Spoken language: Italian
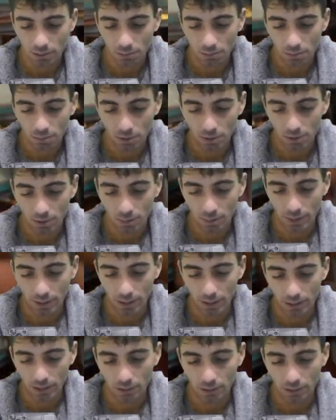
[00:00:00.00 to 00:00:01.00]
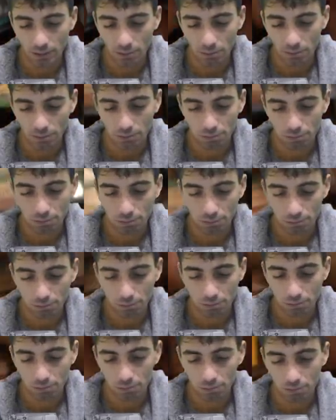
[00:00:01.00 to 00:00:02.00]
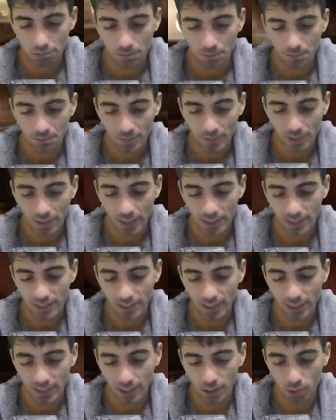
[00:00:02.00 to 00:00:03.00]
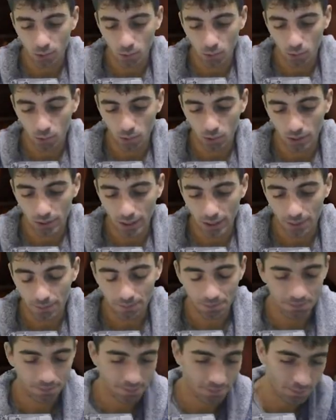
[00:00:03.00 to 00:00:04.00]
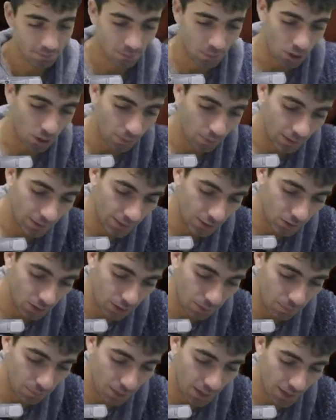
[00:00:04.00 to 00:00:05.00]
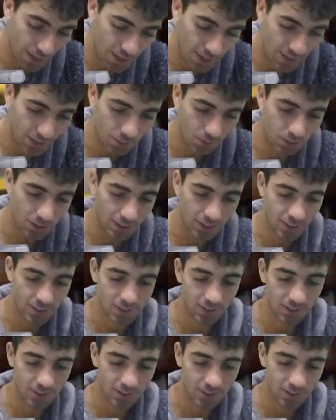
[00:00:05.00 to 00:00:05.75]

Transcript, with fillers: Poi vabbè, il... la Sirena Toon Ultra, però mi ha detto che è played, quindi